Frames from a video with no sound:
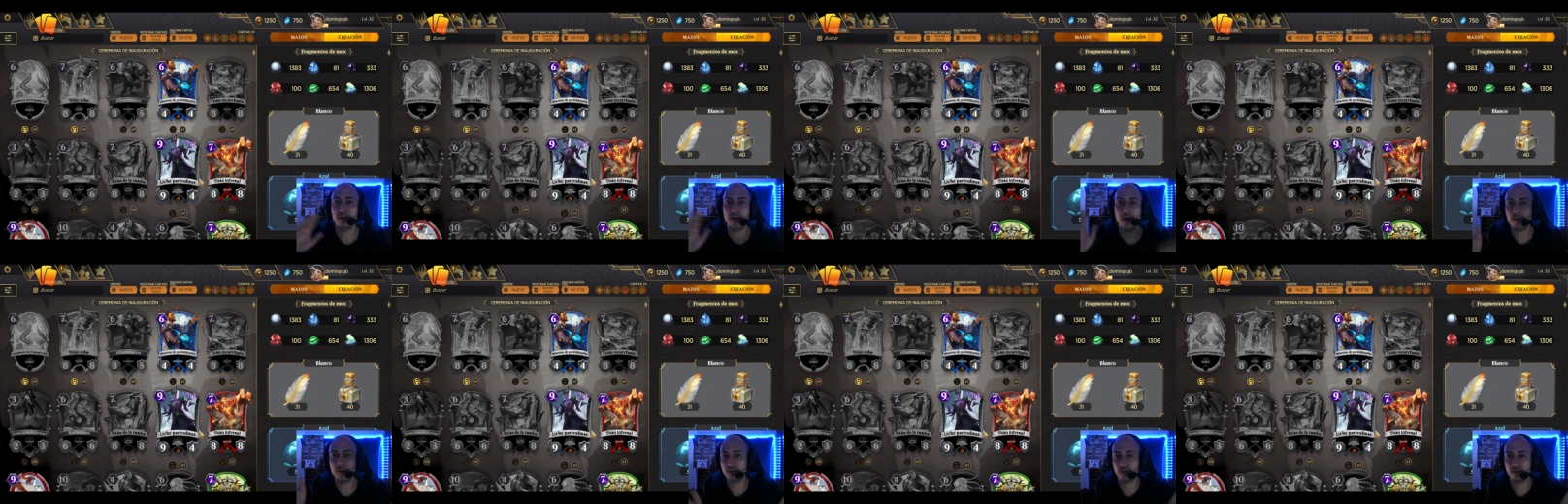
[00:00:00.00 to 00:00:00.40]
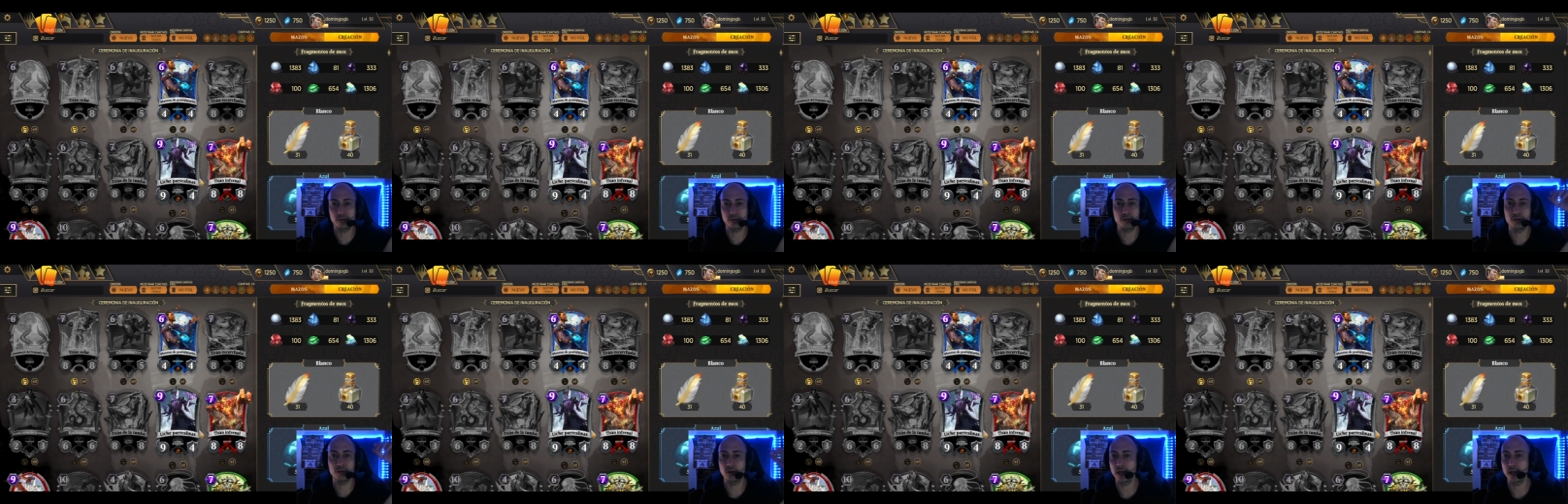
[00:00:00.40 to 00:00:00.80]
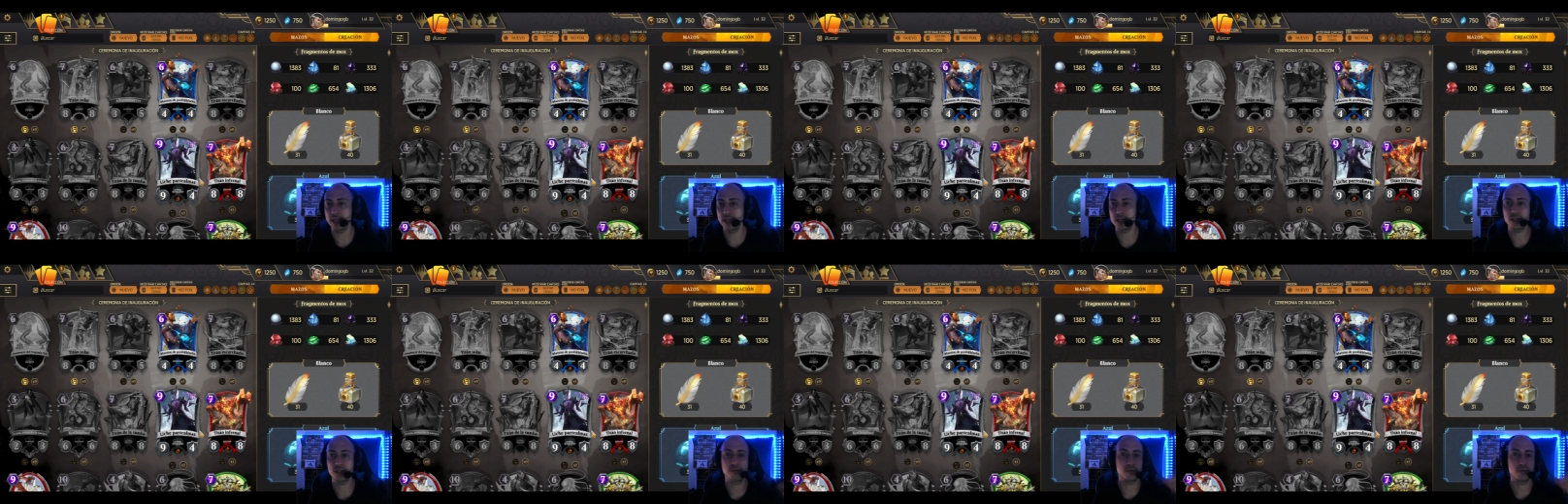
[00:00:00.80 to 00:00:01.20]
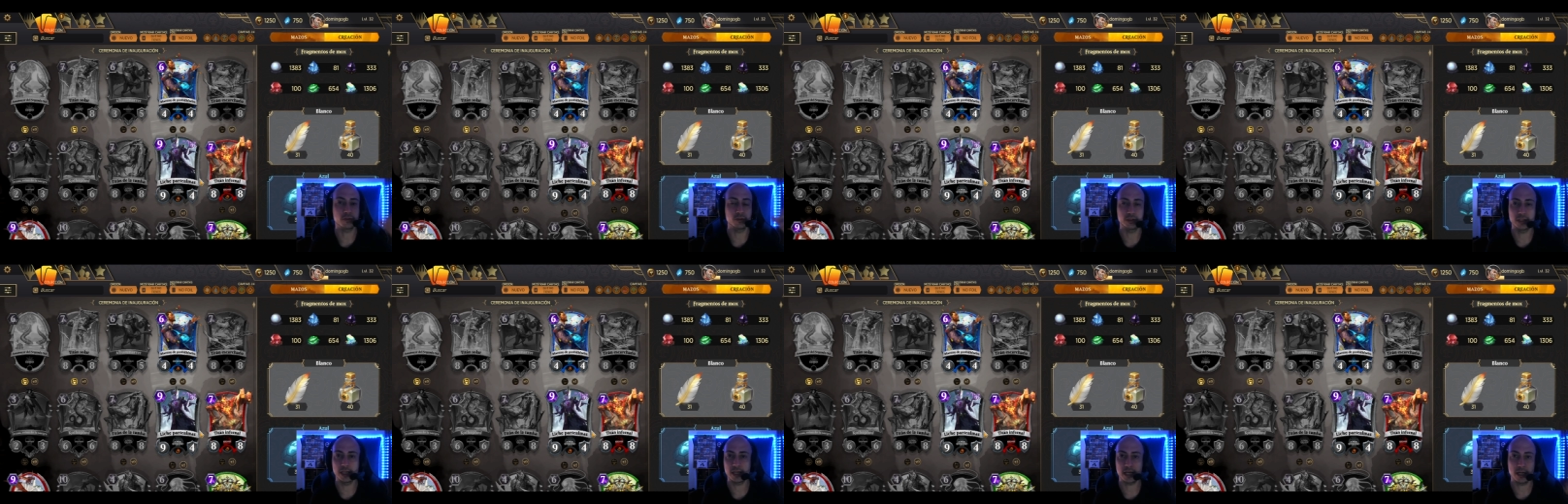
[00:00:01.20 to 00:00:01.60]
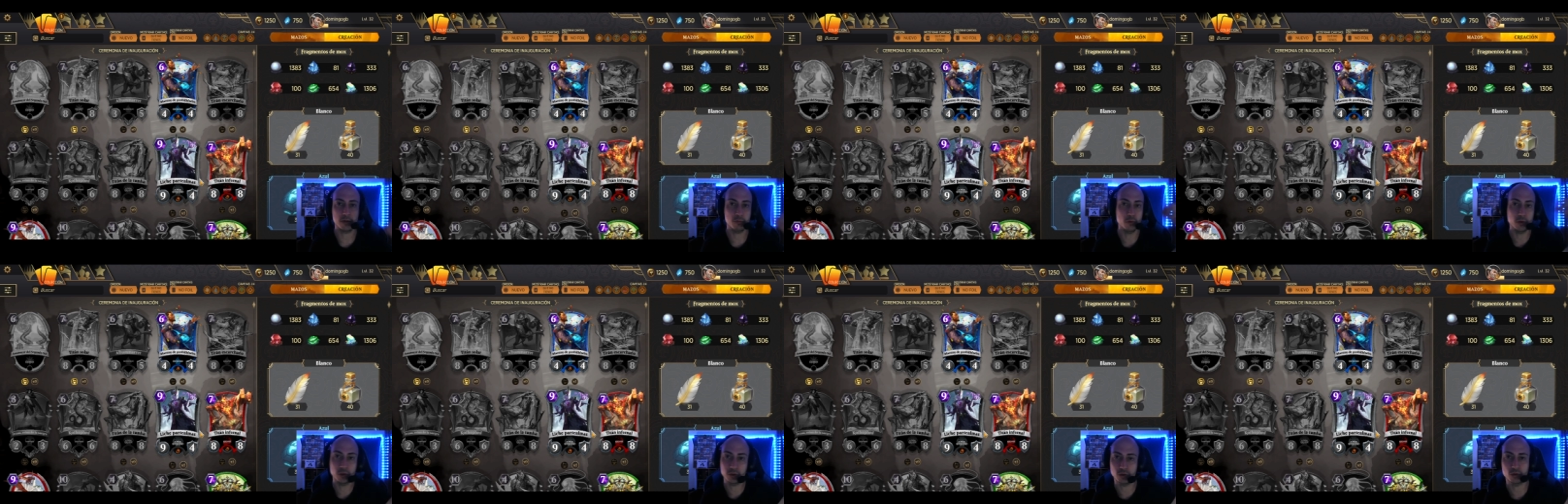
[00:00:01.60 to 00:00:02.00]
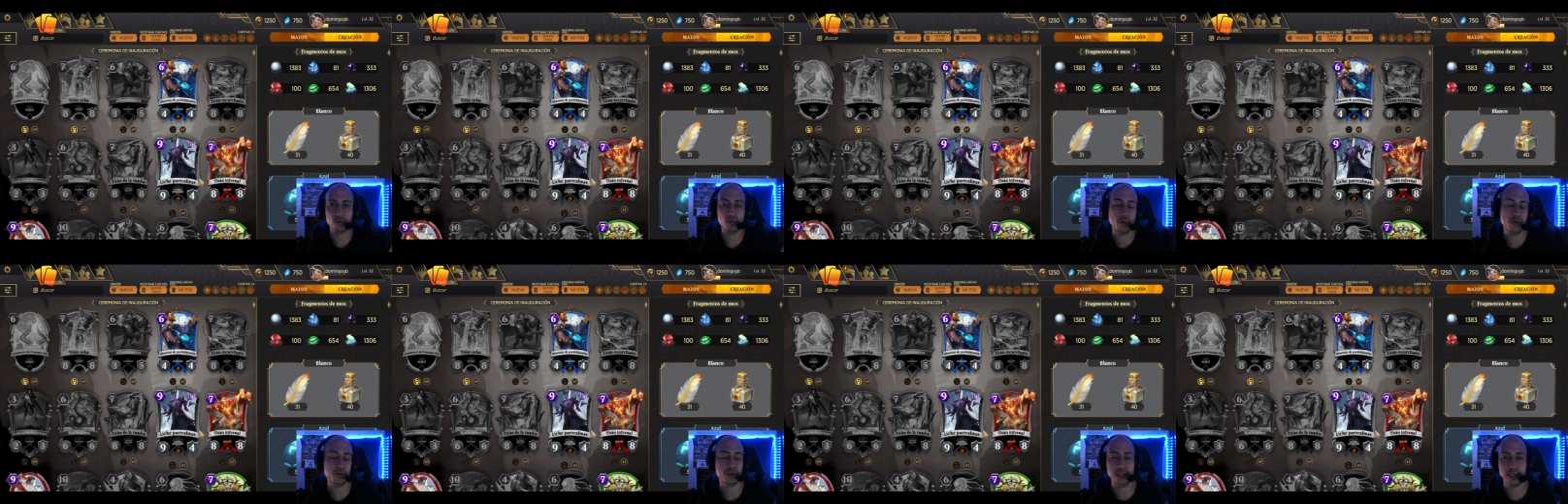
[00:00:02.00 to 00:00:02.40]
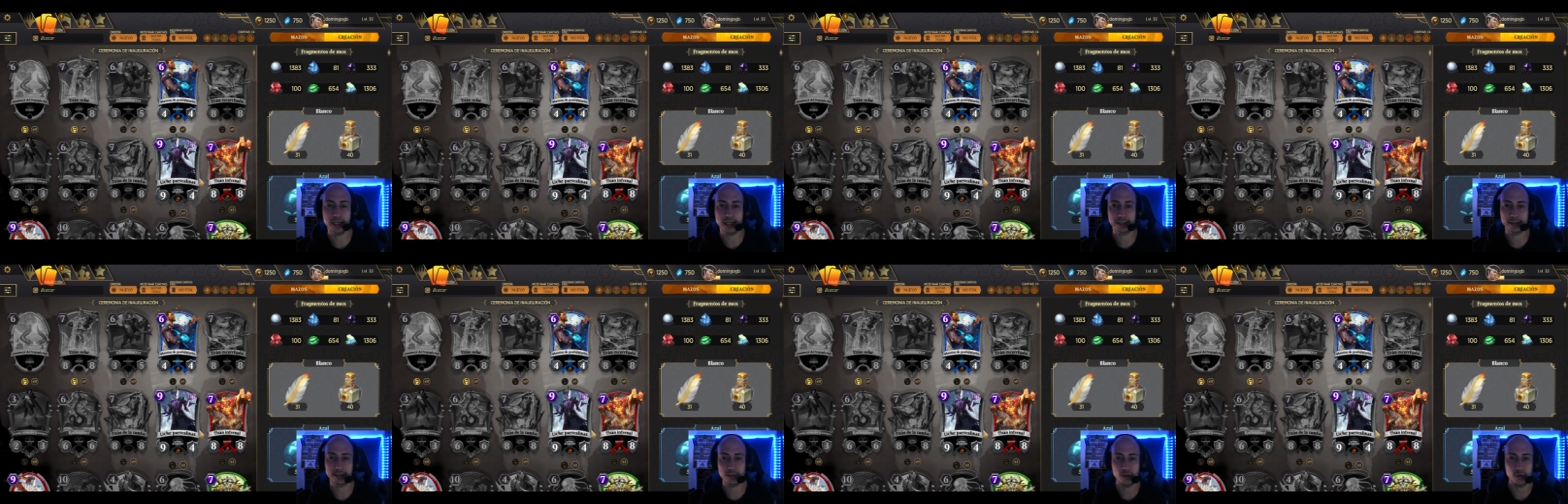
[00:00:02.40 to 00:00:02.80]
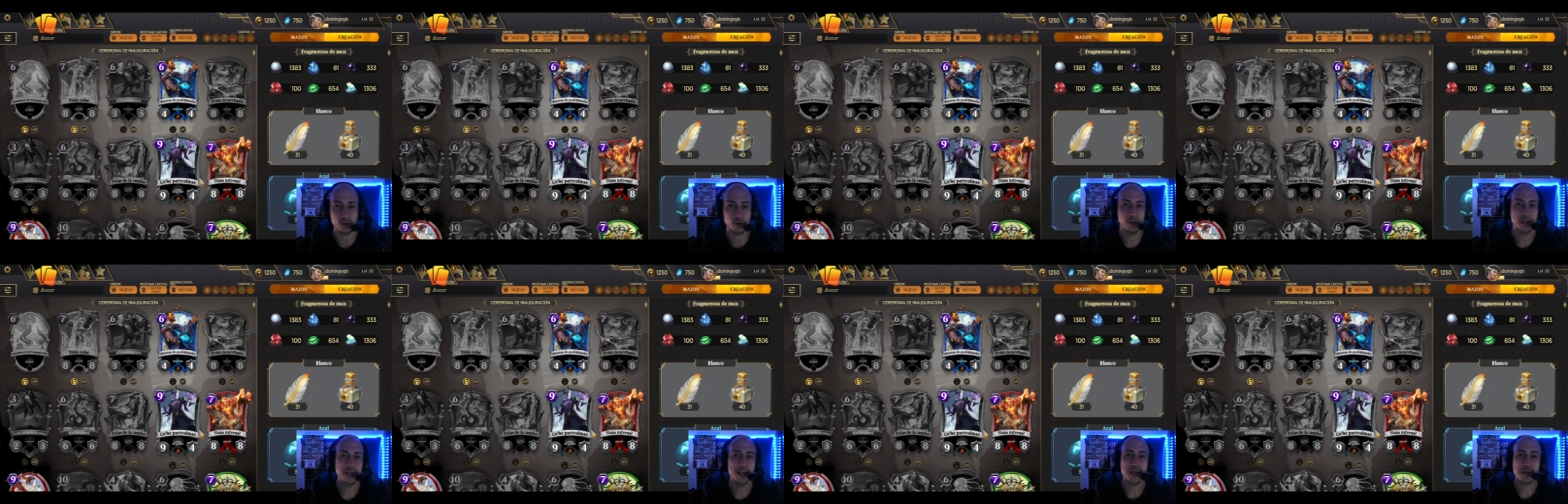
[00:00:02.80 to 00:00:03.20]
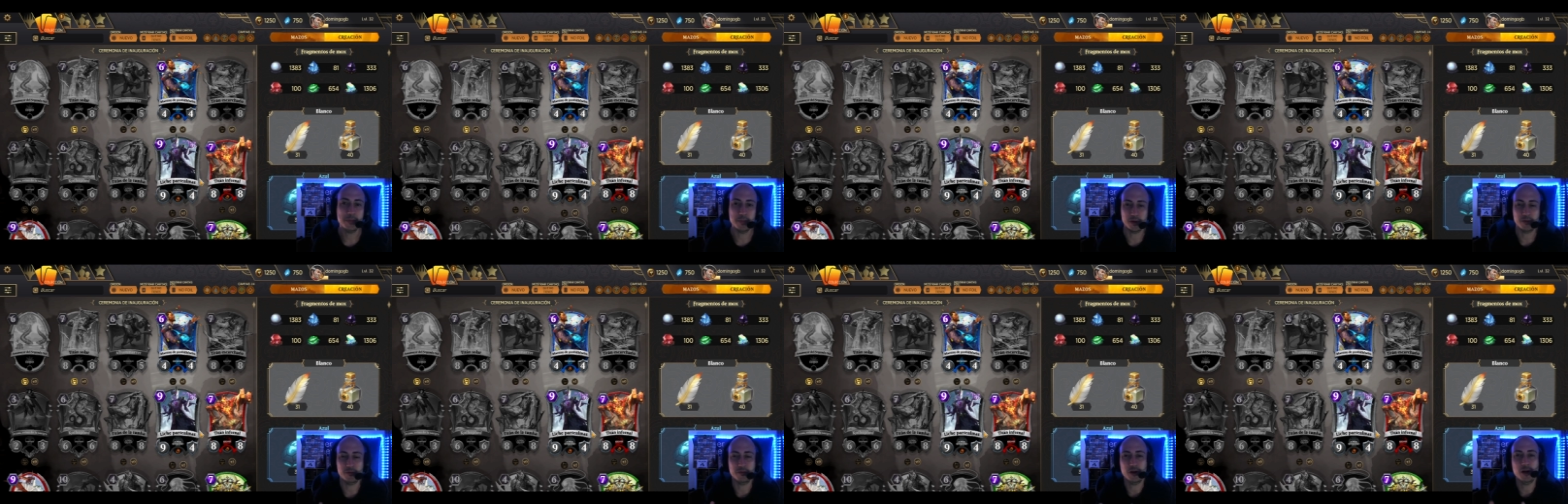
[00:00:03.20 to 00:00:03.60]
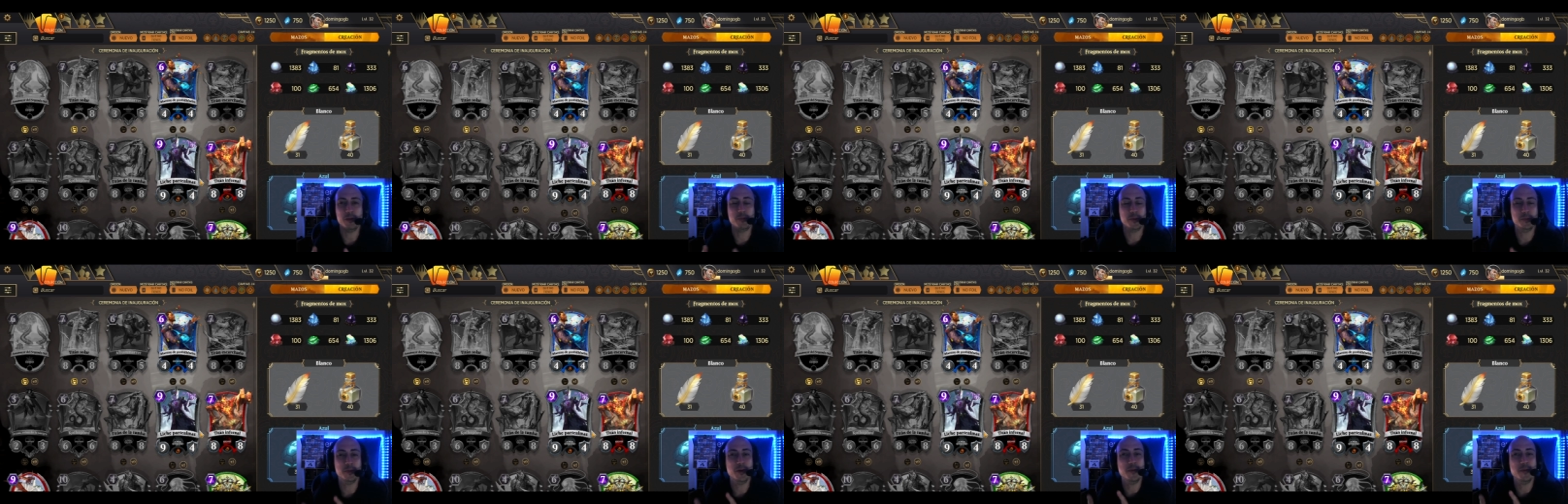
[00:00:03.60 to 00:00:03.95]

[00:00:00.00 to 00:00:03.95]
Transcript: Hearthstone o Legends of Runeterra u otros juegos de cartas. No, no. Me refiero al propio